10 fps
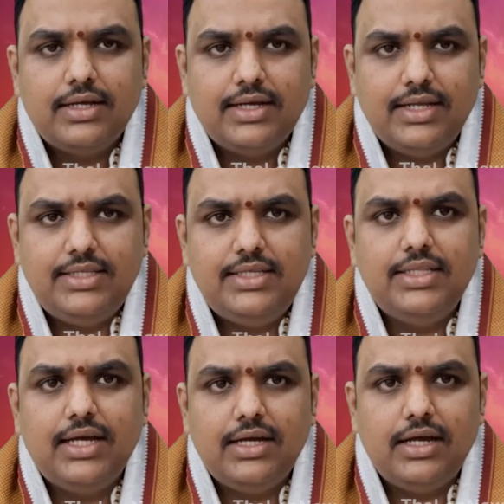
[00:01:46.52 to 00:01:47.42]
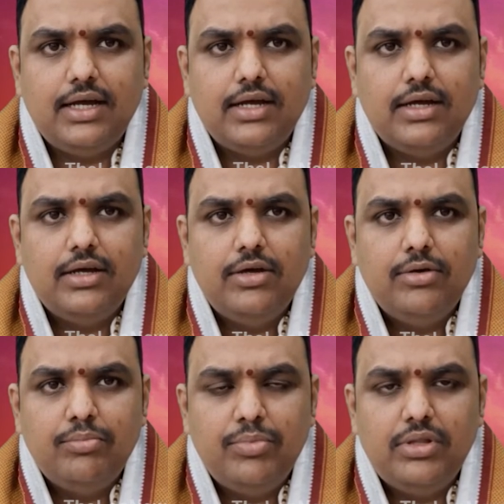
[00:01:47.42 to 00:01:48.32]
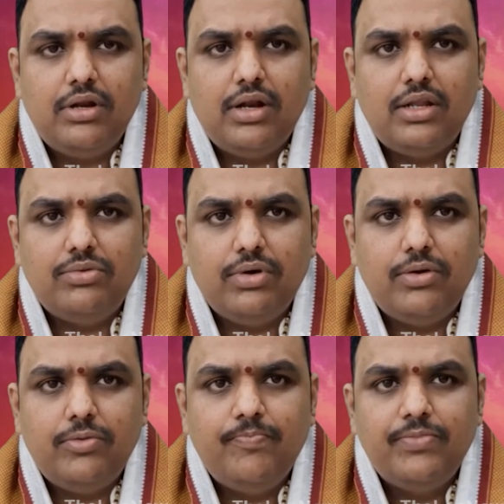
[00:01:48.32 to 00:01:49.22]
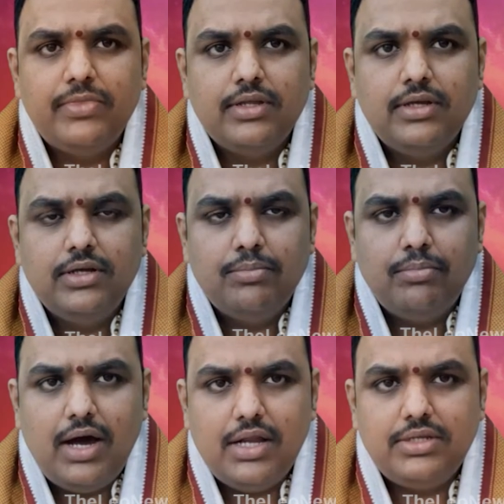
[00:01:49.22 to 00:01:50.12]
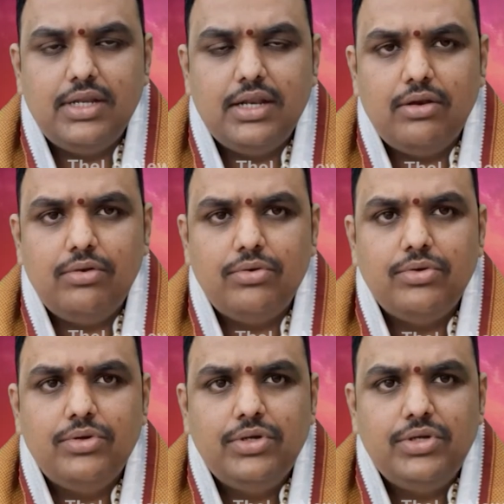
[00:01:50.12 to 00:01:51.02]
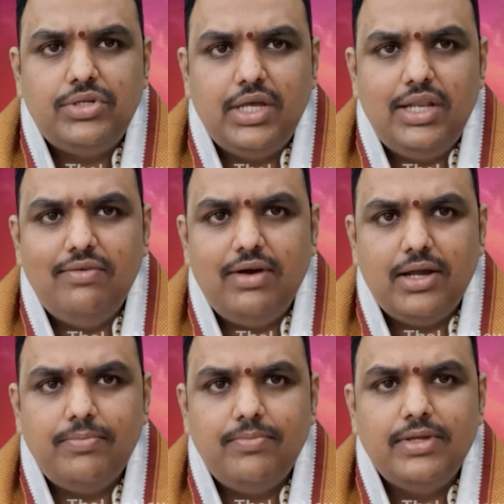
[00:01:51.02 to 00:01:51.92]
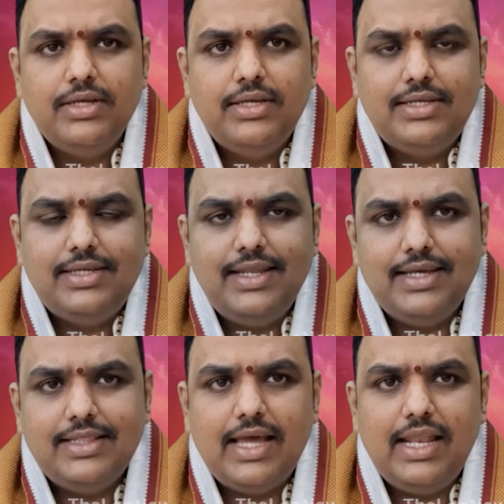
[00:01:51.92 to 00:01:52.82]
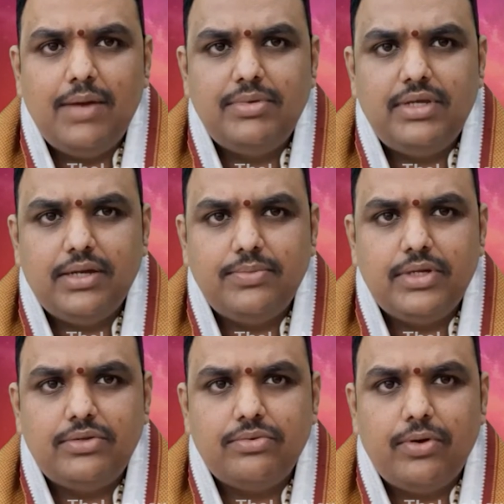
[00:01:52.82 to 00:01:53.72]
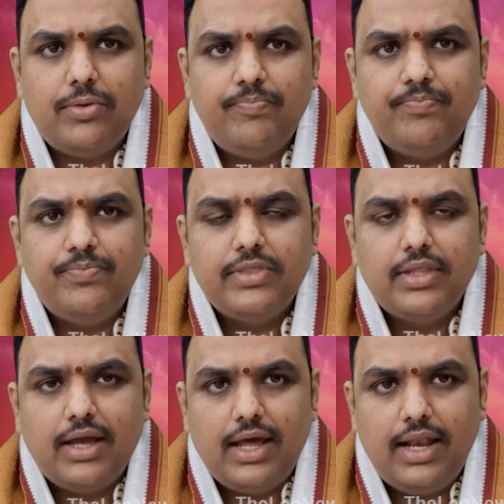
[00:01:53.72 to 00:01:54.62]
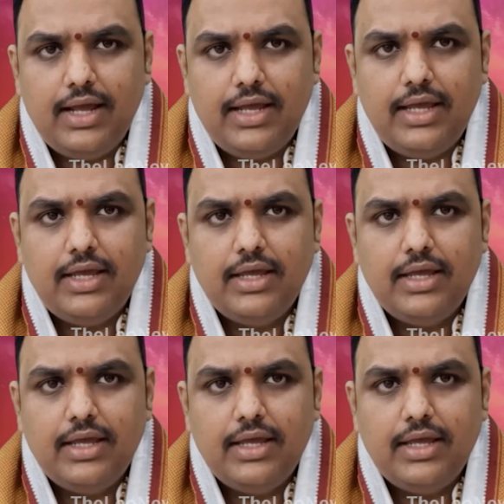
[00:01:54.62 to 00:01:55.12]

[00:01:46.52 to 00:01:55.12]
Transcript: ఖచ్చితంగా మిథున రాశి వారు మార్చి నెలలో శనివారం శనికి తైలాభిషేకం చేసుకోవడం అలాగే